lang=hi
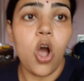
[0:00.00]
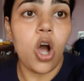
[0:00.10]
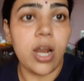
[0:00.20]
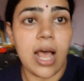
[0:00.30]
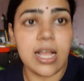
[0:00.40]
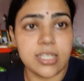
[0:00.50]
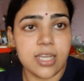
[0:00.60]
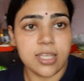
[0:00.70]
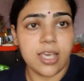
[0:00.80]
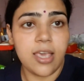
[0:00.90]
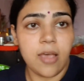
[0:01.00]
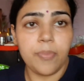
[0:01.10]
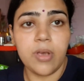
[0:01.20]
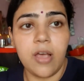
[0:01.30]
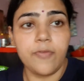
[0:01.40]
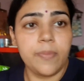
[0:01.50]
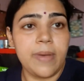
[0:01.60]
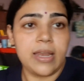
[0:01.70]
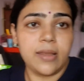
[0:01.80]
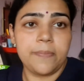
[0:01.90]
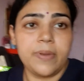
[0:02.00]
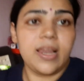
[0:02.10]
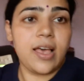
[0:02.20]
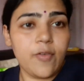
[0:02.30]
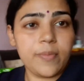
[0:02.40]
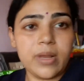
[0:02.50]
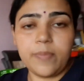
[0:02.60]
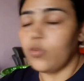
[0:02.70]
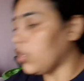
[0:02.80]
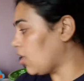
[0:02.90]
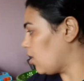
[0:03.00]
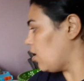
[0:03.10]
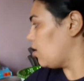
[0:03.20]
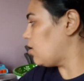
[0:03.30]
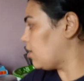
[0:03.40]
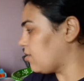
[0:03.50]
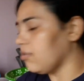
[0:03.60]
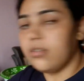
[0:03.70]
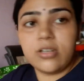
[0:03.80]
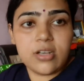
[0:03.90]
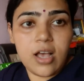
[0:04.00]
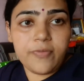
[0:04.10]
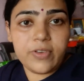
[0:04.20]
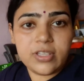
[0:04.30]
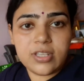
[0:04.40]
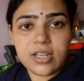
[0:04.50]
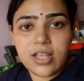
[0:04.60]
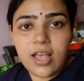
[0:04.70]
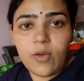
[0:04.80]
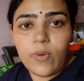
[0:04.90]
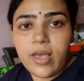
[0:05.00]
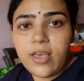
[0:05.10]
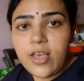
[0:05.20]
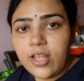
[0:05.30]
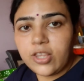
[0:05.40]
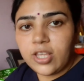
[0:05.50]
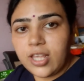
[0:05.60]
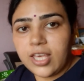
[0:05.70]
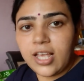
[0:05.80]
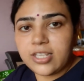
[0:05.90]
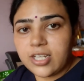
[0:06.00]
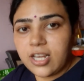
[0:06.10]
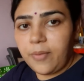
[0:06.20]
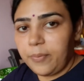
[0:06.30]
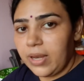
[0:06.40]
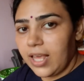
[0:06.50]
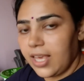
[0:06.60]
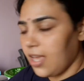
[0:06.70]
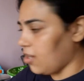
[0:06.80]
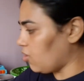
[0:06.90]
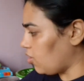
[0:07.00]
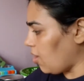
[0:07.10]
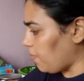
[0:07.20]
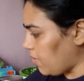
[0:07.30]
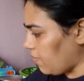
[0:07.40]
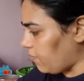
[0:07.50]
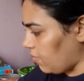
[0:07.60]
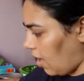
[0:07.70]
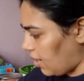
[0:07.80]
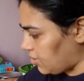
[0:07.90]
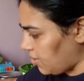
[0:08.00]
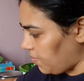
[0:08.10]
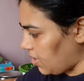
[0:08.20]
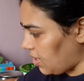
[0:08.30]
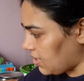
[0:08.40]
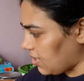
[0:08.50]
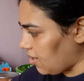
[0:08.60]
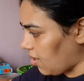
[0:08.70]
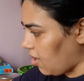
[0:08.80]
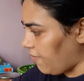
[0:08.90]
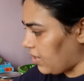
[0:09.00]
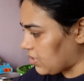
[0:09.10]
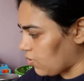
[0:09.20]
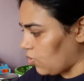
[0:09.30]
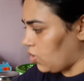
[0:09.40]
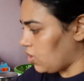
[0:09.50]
और आजकल क्या है यहाँ पे काफ़ी पाइन आया हुआ है मतलब आपको देखिएगा हर काफ़ी ज़्यादा आया हुआ है तो देखिए आजकल हम भी लेके आ रहे हैं तो यहाँ पे आज हमने ना ऐसे रखा हुआ है इसको